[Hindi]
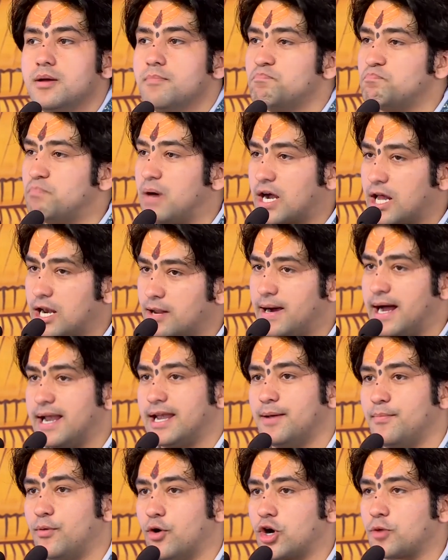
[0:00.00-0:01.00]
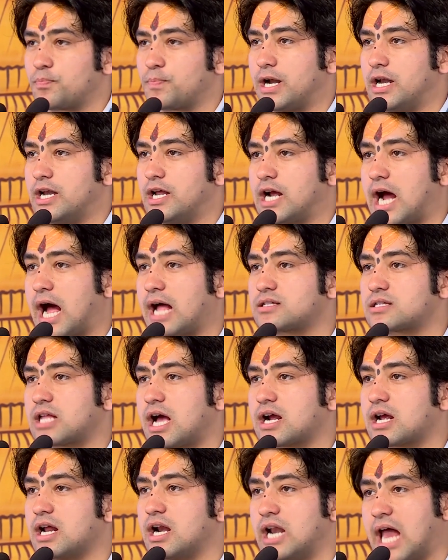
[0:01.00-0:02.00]
बगल वाले बोर्ड पर लिखा था
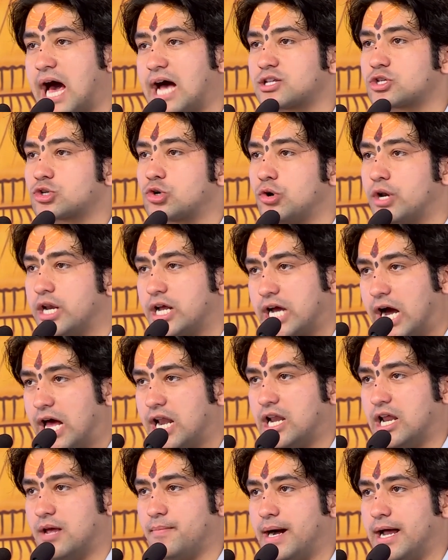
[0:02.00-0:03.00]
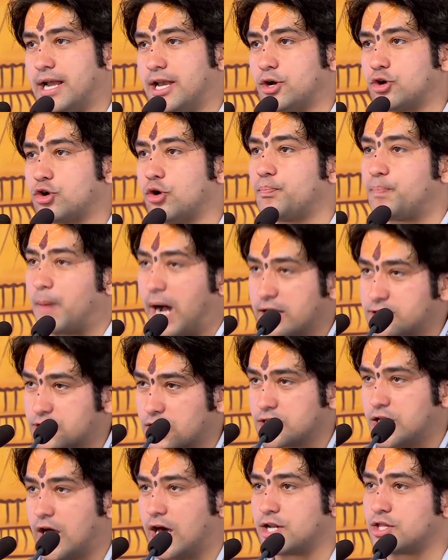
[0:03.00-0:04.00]
कि लाश को निकालने वाले को पांच
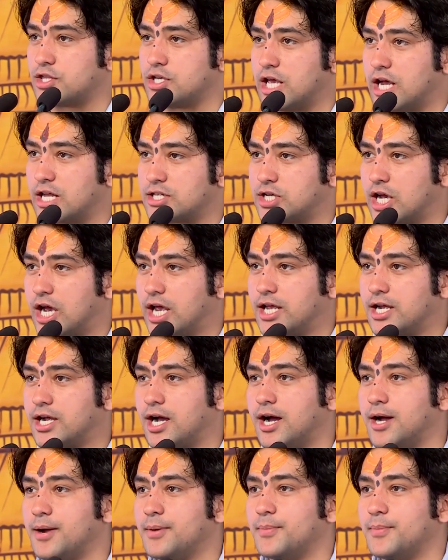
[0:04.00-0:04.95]
हजार दिया जाएगा